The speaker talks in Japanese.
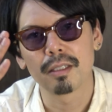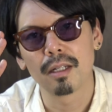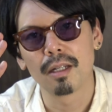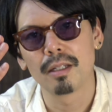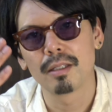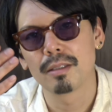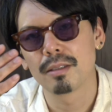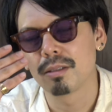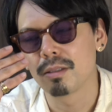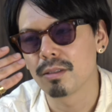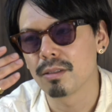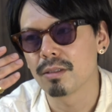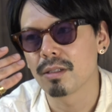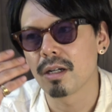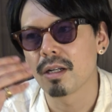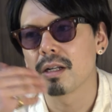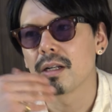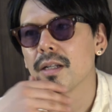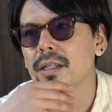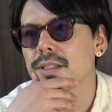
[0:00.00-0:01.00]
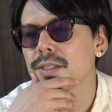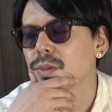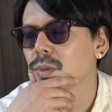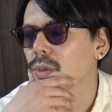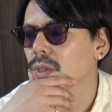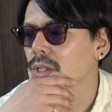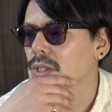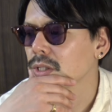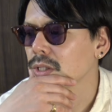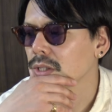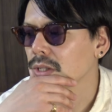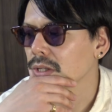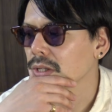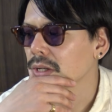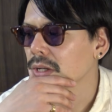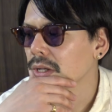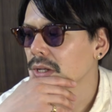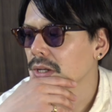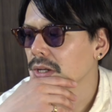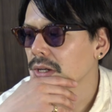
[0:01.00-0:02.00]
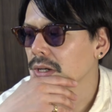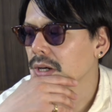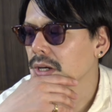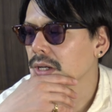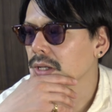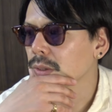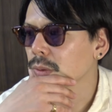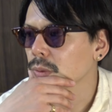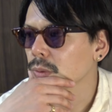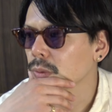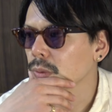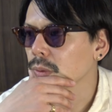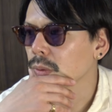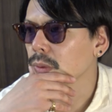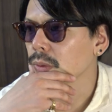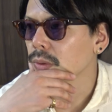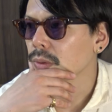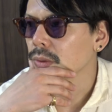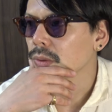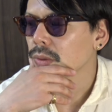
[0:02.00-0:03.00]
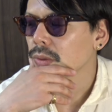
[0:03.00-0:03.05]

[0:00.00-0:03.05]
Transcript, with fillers: てレンズカラーレンズを入れてかけると